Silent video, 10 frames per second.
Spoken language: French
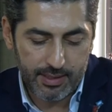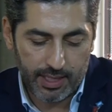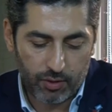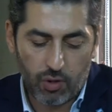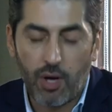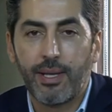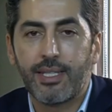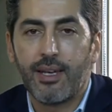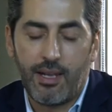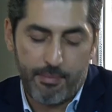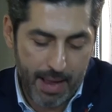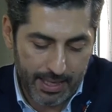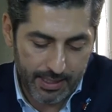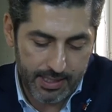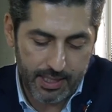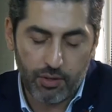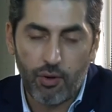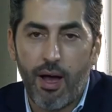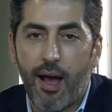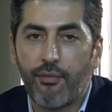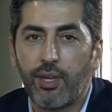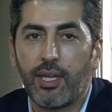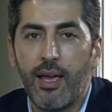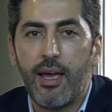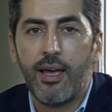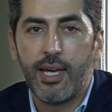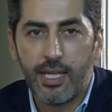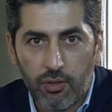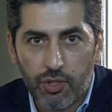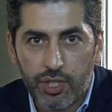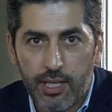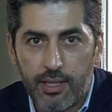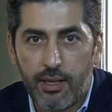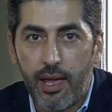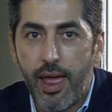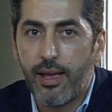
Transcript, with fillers: directeur commercial et marketing de Afrique Étanchéité,